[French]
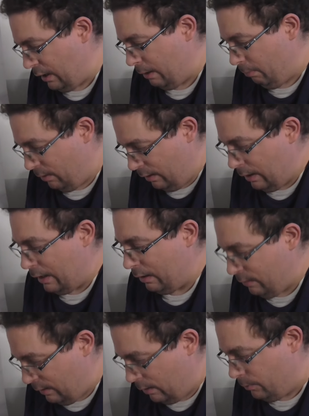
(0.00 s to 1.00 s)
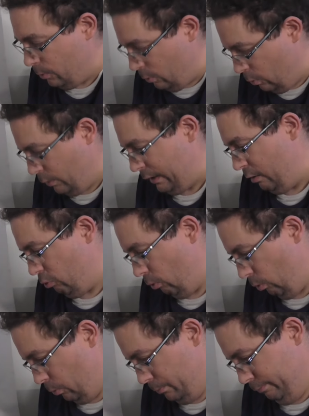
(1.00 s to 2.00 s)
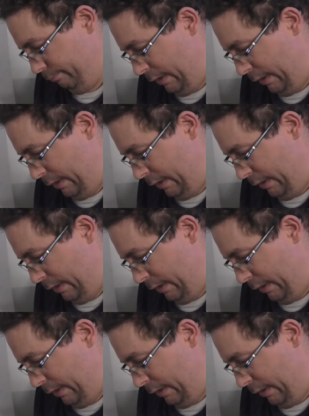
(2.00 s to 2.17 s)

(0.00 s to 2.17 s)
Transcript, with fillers: RMC, RTL2 ou Rire et Chanson.